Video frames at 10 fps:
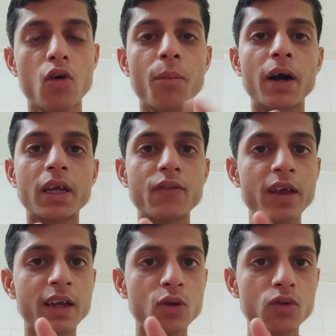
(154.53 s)
और बाकी
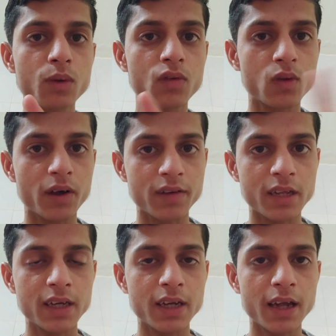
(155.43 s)
फेक न्यूज़ पर विश्वास
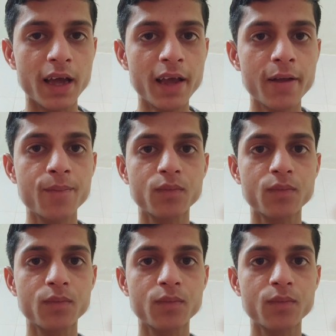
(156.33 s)
नहीं करना है